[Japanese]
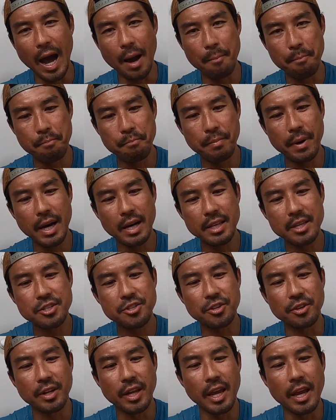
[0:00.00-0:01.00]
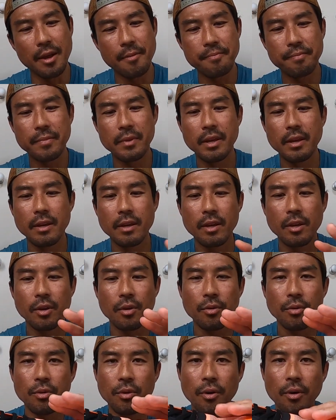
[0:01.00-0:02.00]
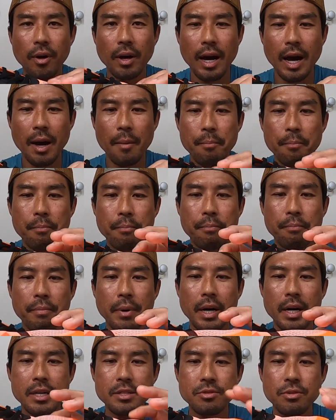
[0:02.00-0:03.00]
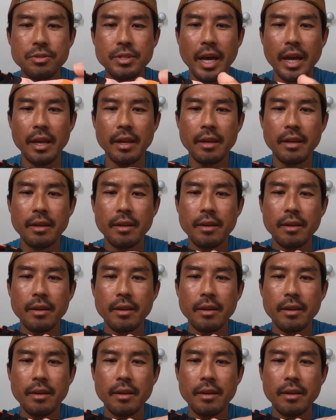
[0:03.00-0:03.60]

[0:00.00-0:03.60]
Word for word: アッパーですよねこのアッパー素材